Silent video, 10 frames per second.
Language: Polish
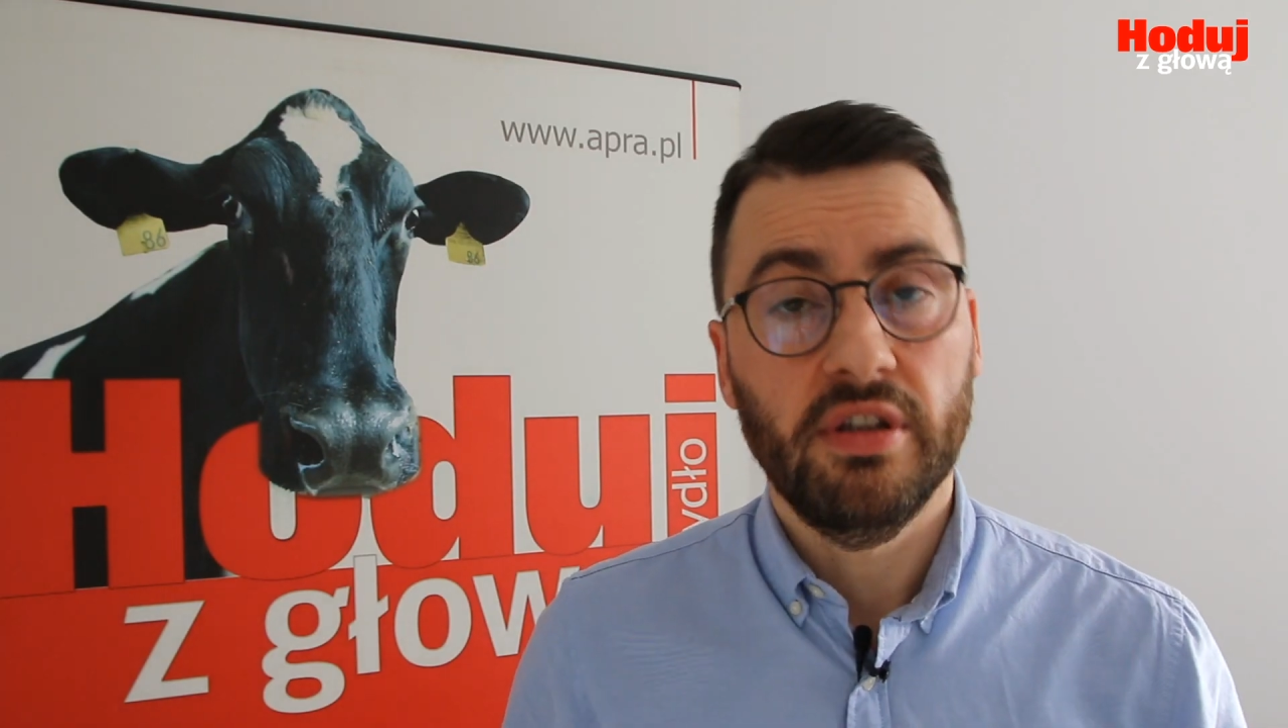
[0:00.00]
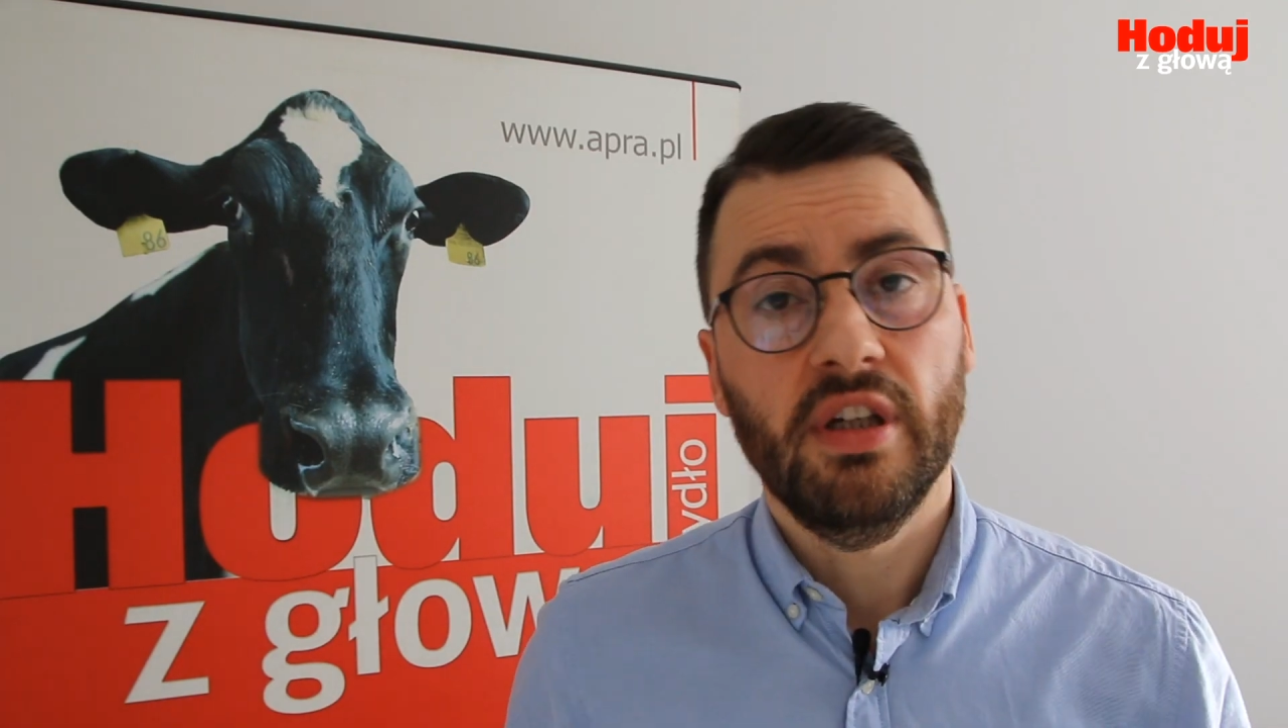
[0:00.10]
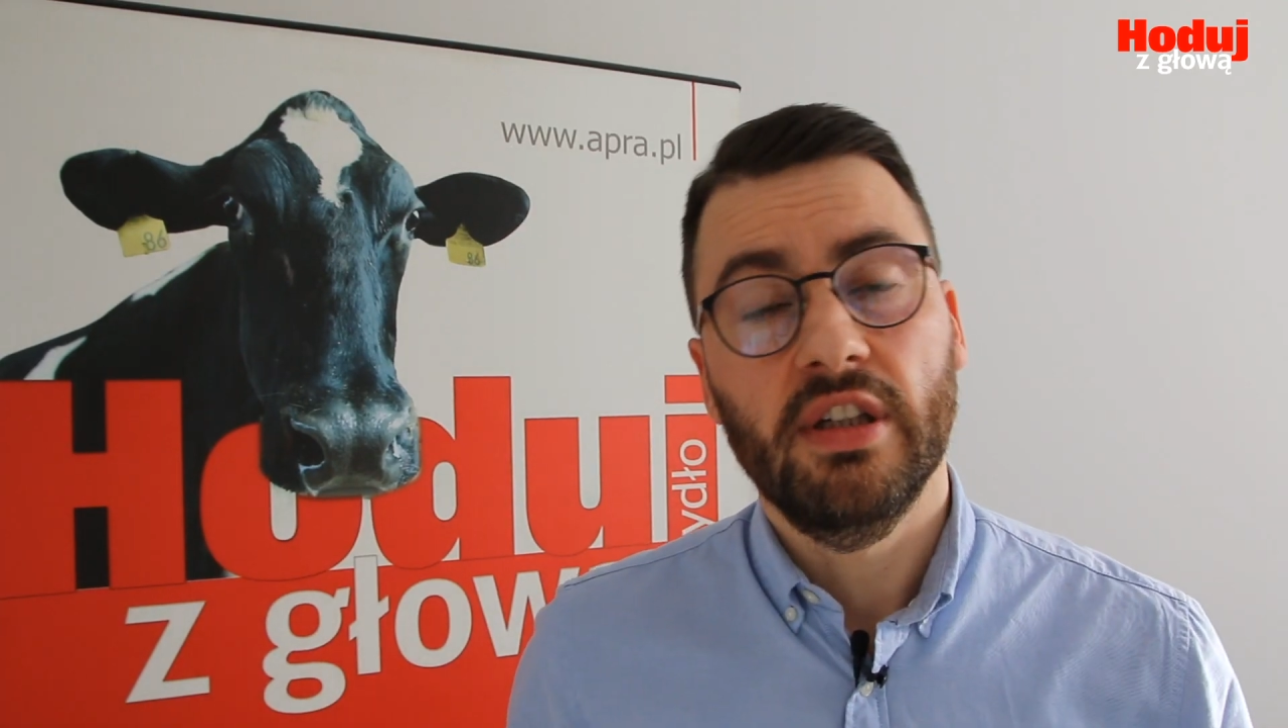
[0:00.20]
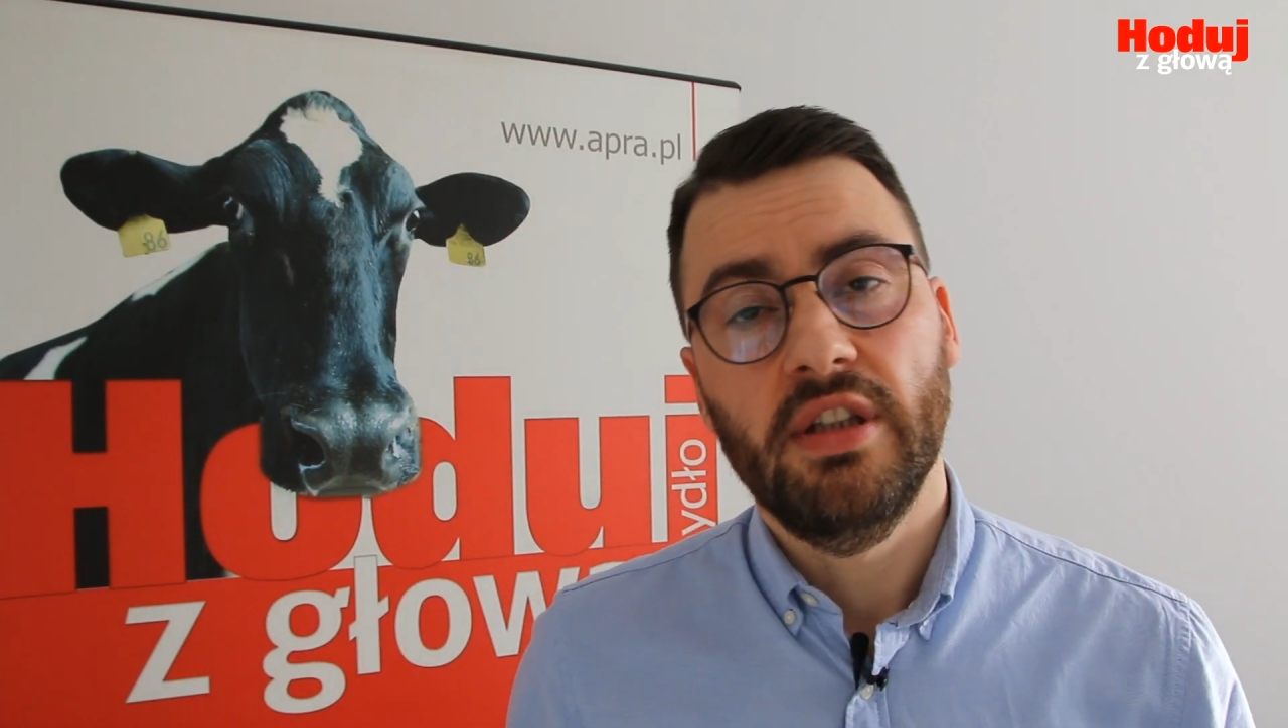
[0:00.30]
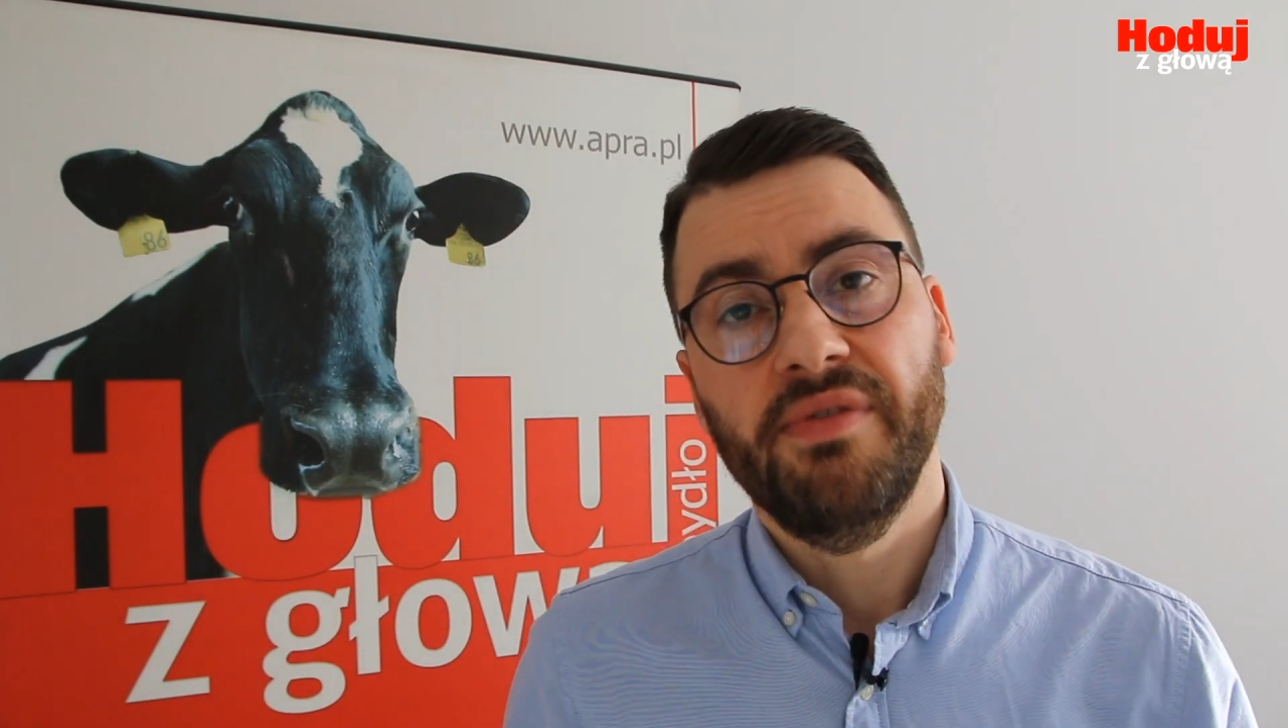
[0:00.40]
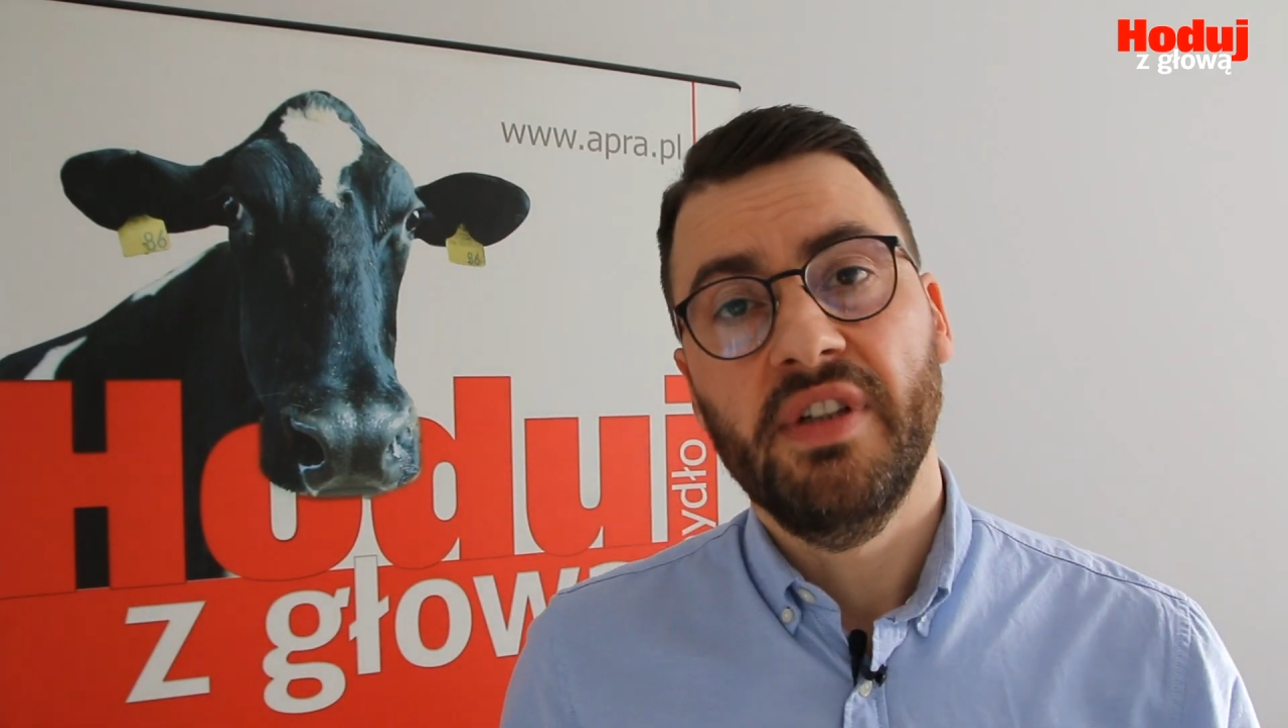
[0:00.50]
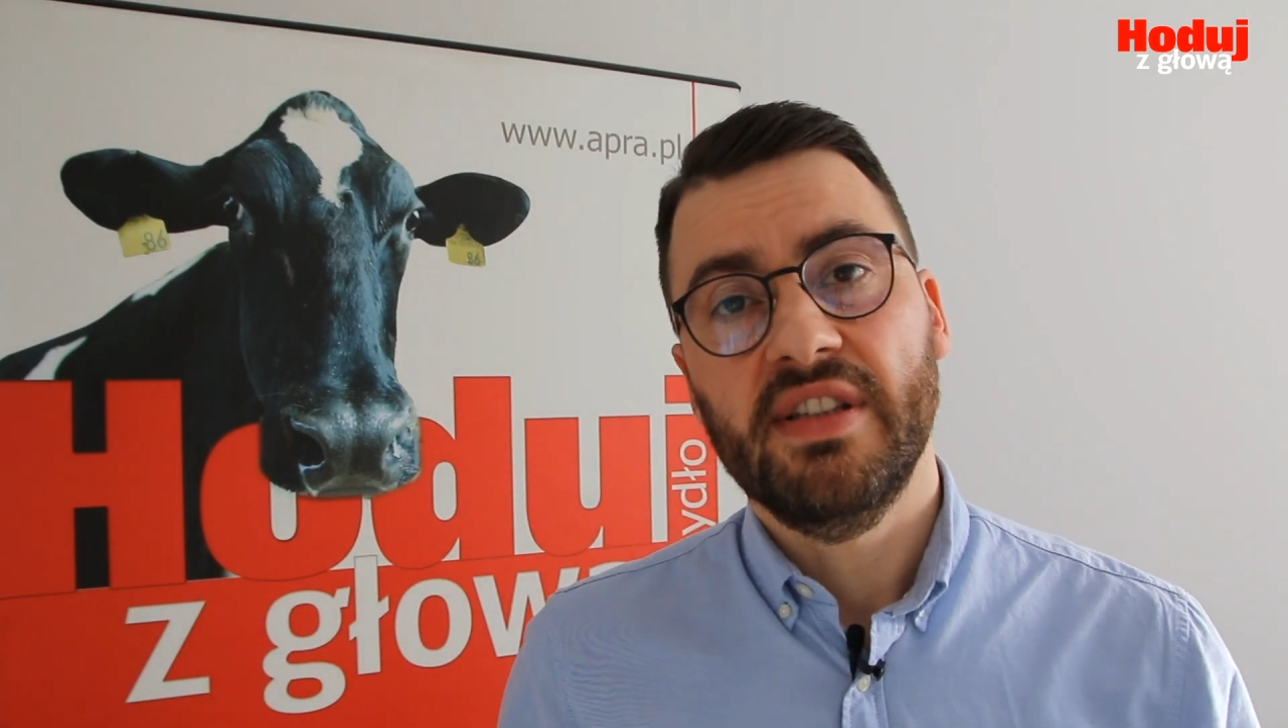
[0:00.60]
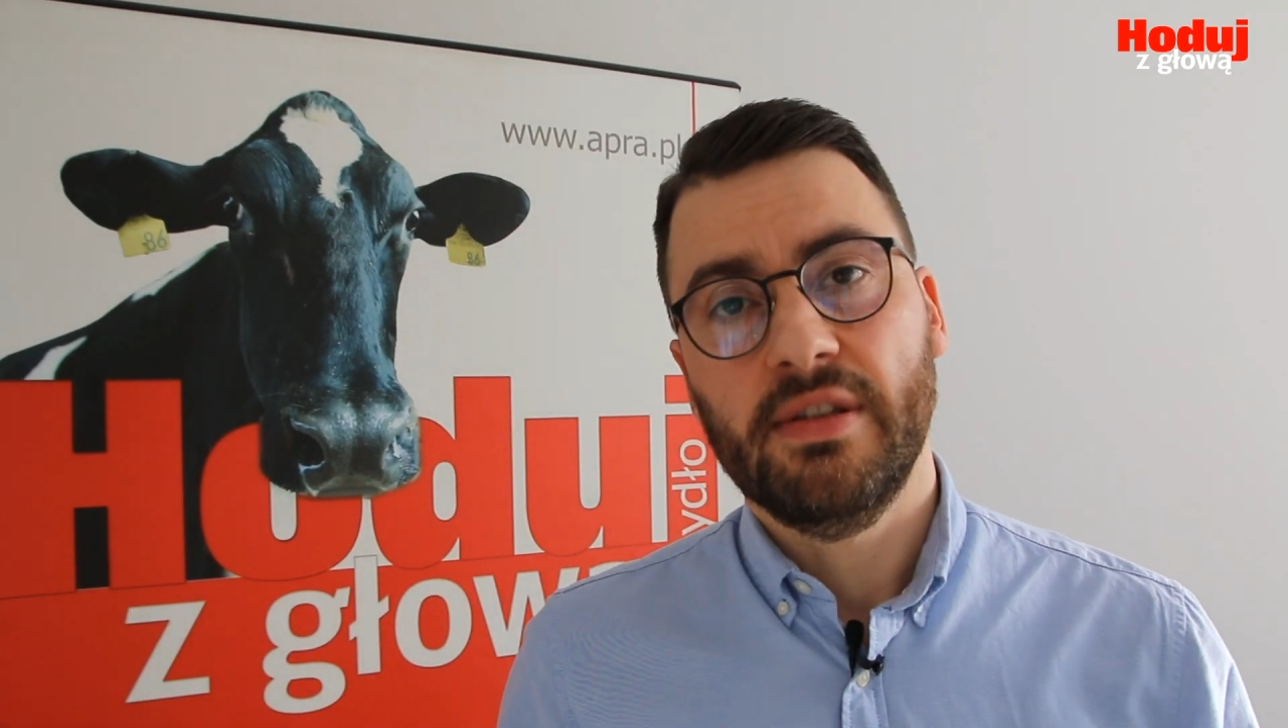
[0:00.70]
negatywnych